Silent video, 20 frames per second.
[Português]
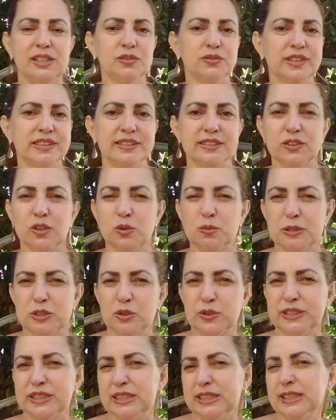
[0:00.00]
eu fazendo
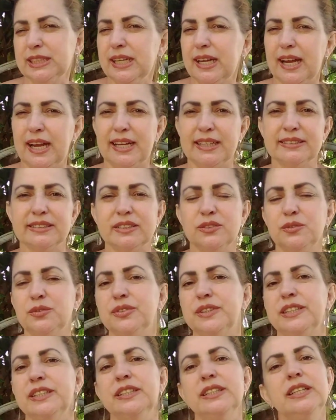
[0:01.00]
algumas coisas em casa,
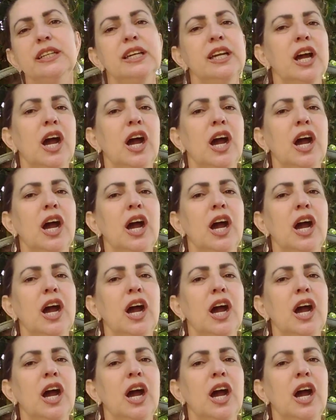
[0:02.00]
enfim.